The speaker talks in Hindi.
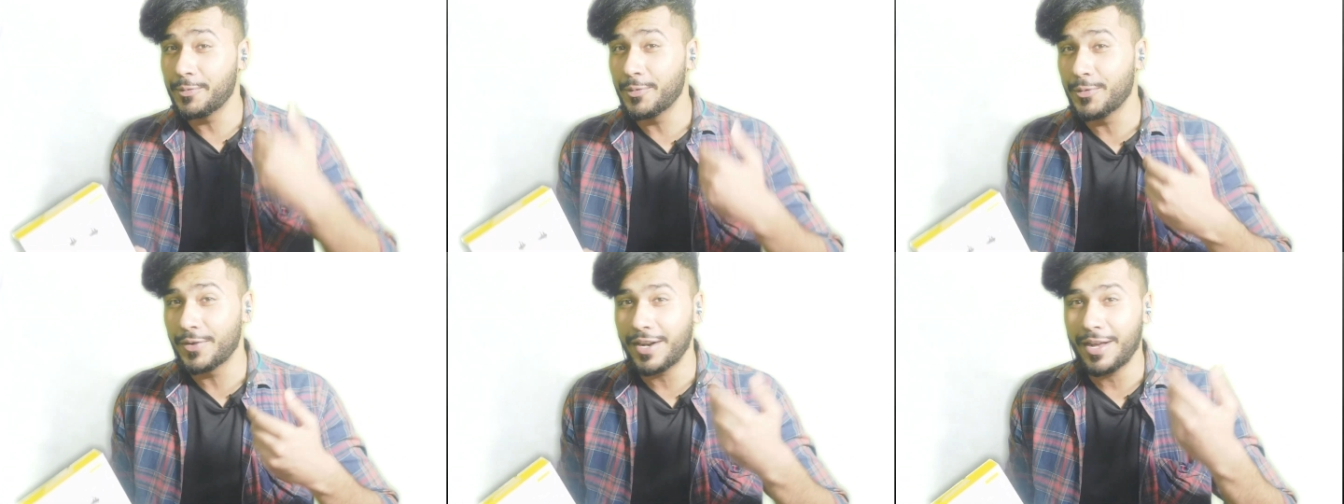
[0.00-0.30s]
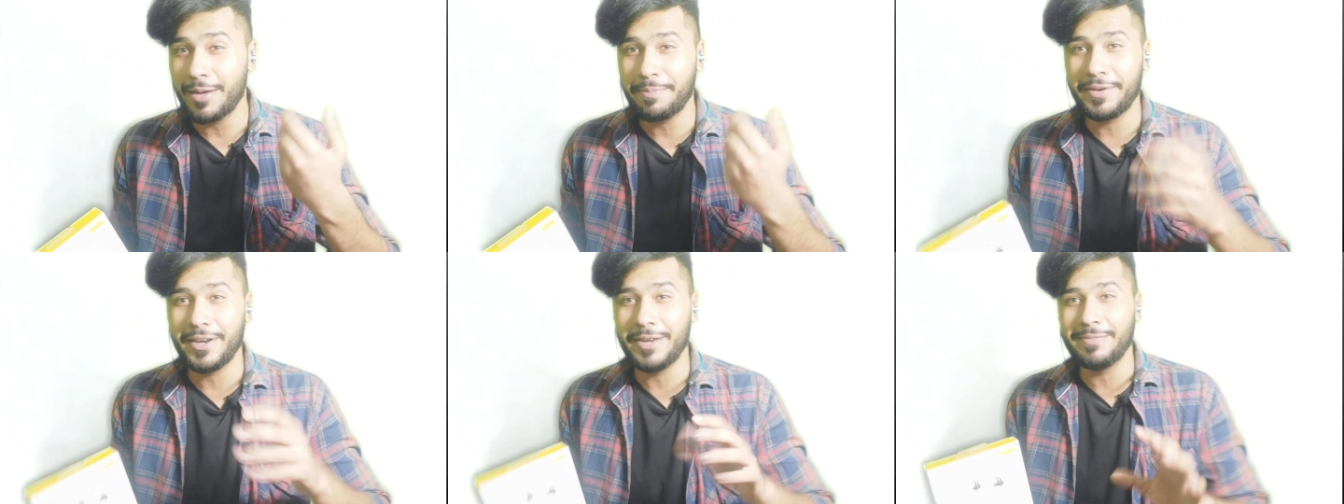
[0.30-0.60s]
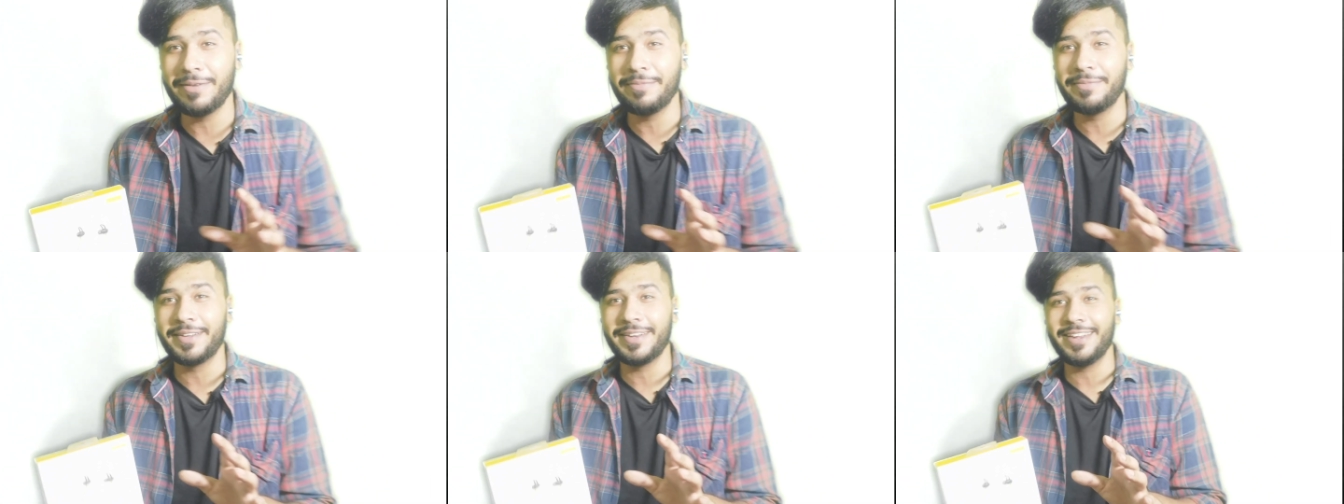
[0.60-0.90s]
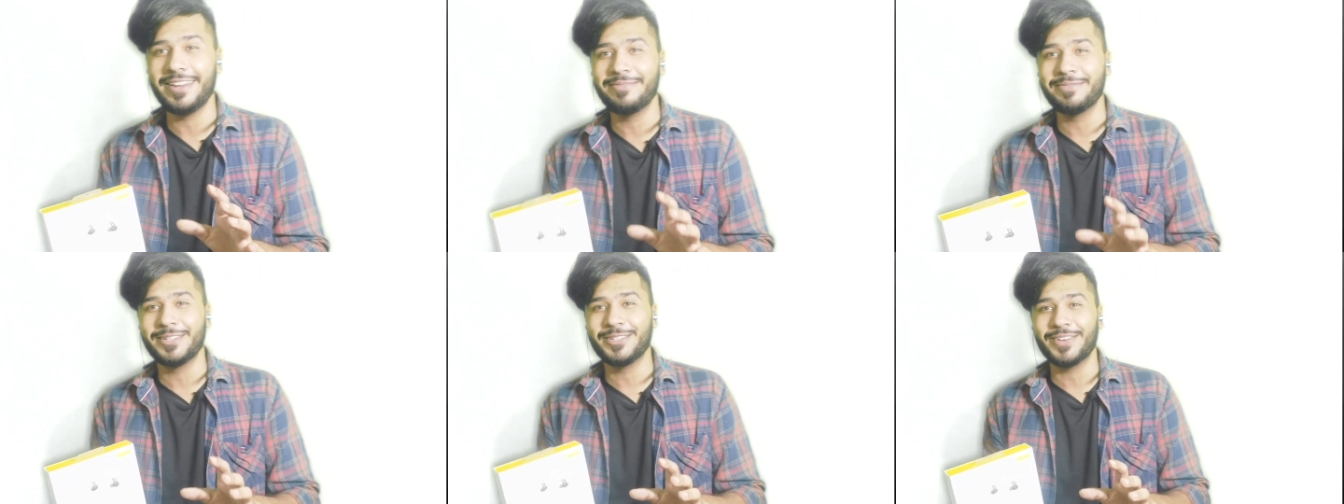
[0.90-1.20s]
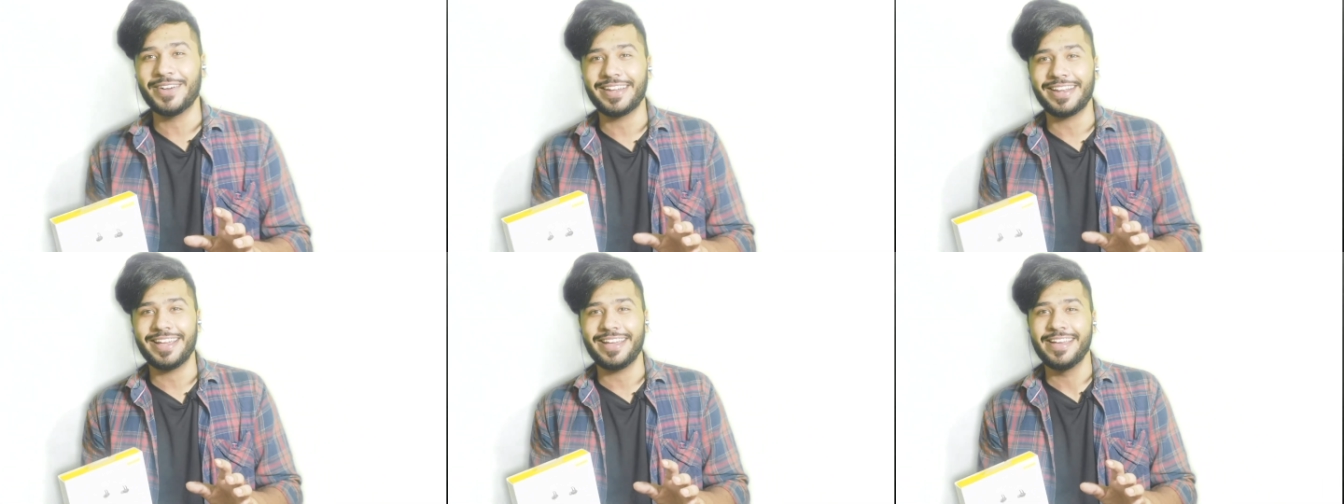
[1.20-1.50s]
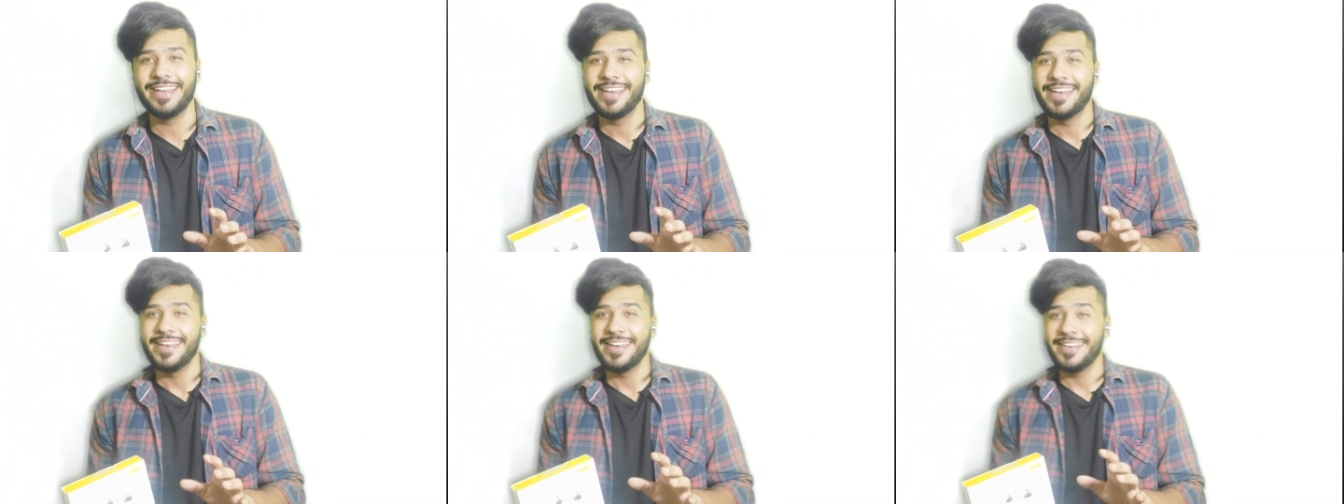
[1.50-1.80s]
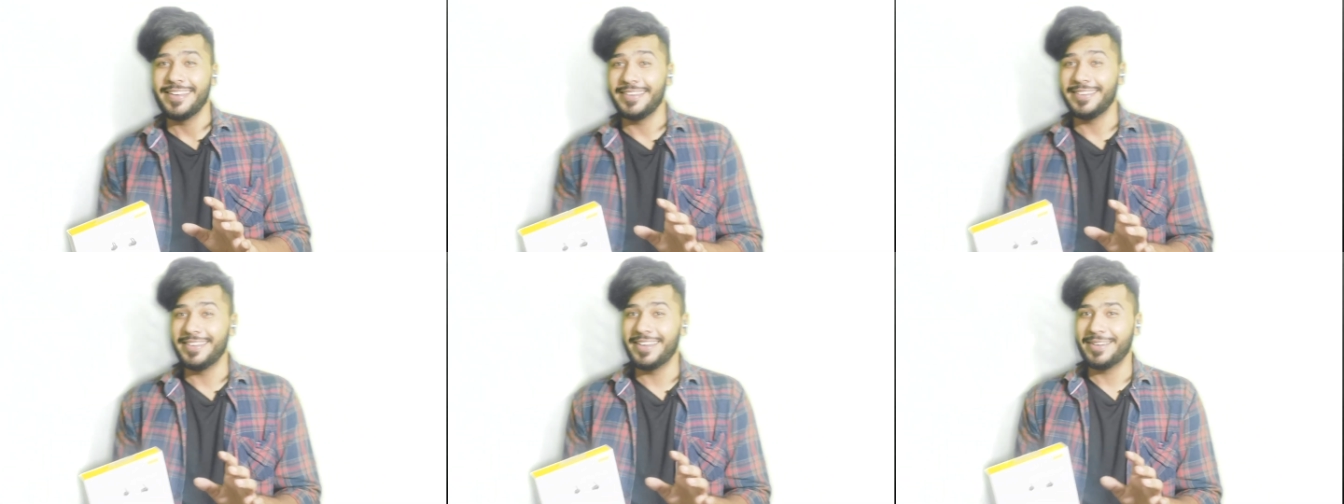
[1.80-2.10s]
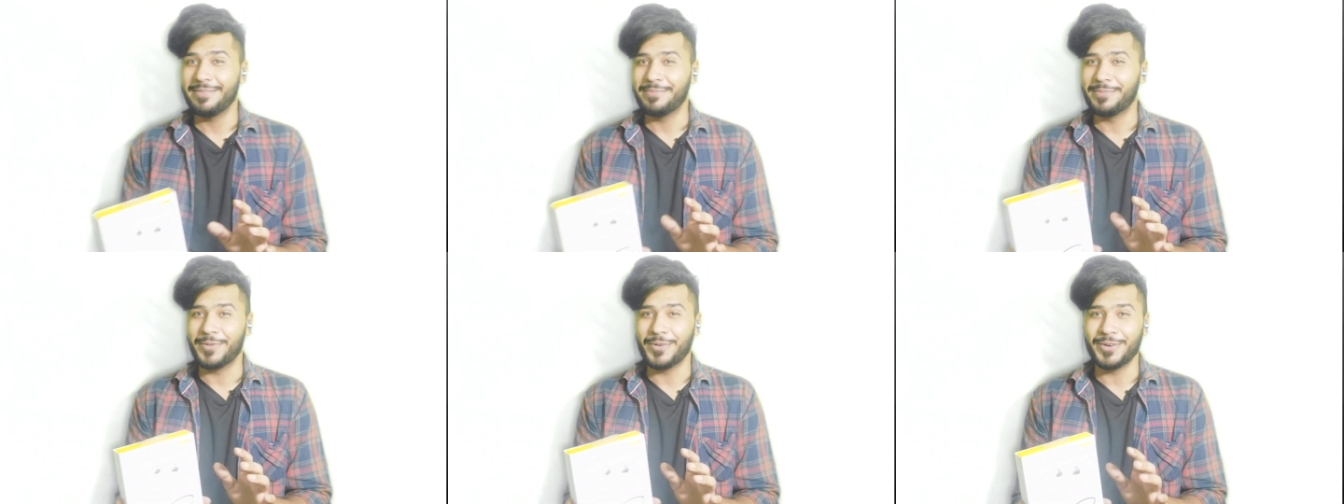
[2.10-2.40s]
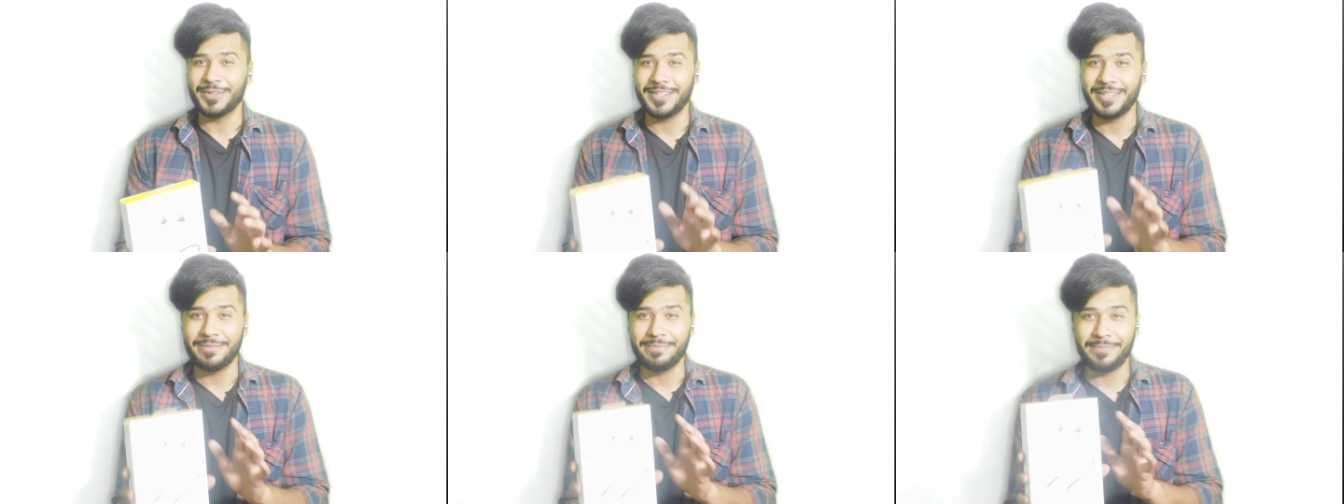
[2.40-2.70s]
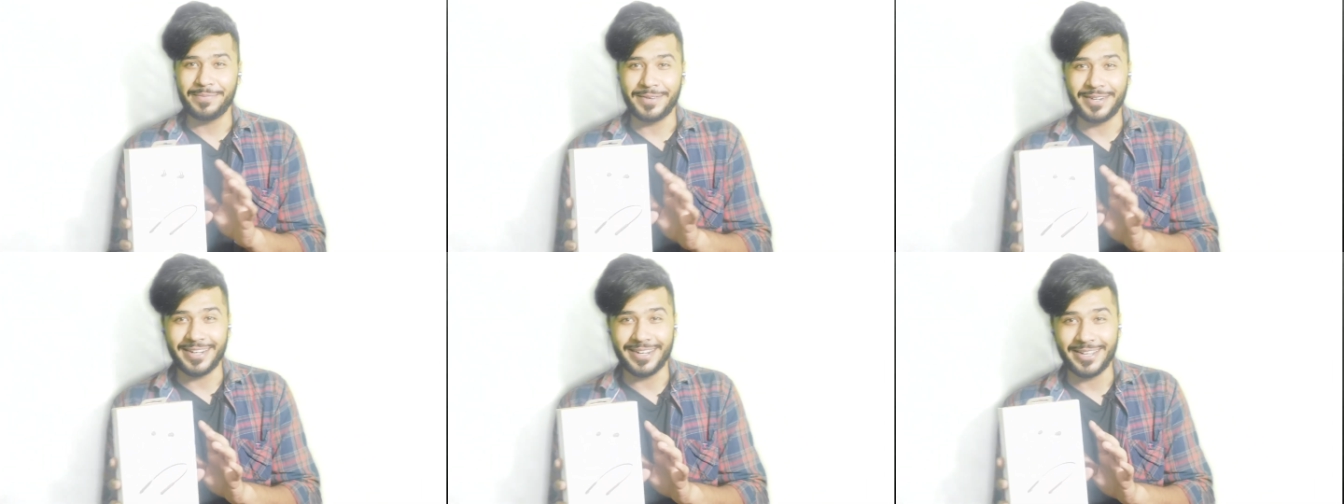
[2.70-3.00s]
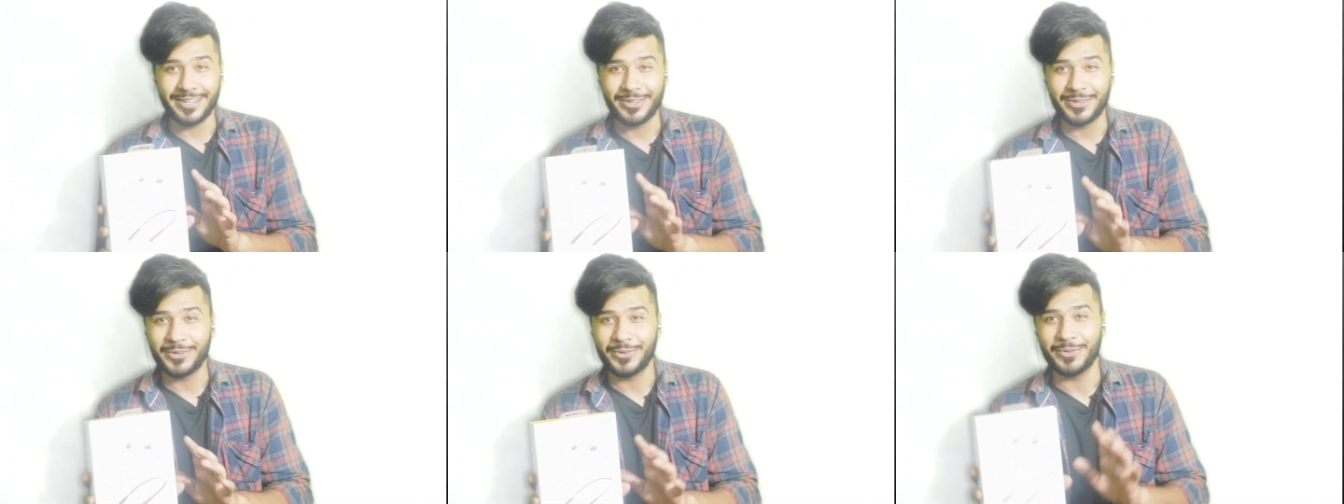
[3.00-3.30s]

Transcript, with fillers: पूरा प्रीमियम ग्रीन में जो आ रहा है ये बहुत ही प्रीटी